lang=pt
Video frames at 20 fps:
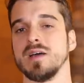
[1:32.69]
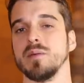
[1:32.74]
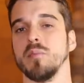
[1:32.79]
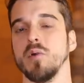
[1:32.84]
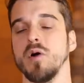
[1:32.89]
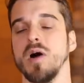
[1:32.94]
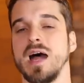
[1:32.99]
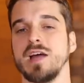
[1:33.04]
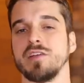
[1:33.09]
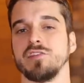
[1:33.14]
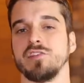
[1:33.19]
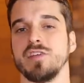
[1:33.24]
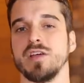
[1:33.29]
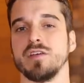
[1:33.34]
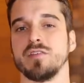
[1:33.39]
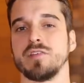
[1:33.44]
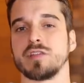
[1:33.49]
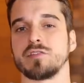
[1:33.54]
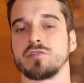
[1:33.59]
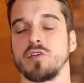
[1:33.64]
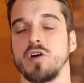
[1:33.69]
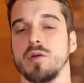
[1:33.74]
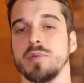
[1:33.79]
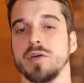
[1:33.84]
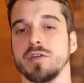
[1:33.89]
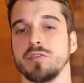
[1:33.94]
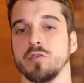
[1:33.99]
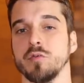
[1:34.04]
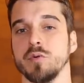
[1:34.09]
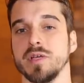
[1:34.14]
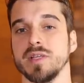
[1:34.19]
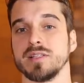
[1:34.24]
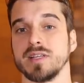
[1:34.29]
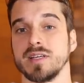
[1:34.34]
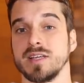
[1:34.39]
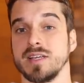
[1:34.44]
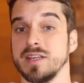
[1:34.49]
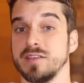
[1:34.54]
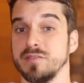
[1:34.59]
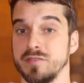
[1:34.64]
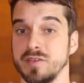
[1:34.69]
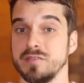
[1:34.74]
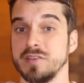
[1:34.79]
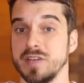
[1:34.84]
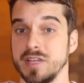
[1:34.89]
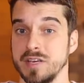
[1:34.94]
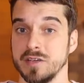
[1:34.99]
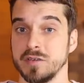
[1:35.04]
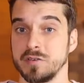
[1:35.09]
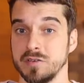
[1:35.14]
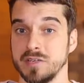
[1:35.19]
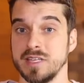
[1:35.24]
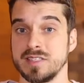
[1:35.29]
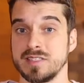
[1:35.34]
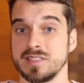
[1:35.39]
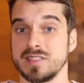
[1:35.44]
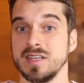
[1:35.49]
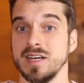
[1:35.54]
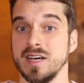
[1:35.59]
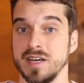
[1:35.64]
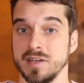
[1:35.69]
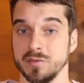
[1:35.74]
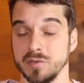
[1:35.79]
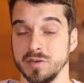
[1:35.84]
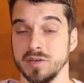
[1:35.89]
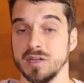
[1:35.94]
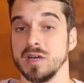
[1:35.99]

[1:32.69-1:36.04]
Borrachinha versus Robert Whittaker em fevereiro desse ano.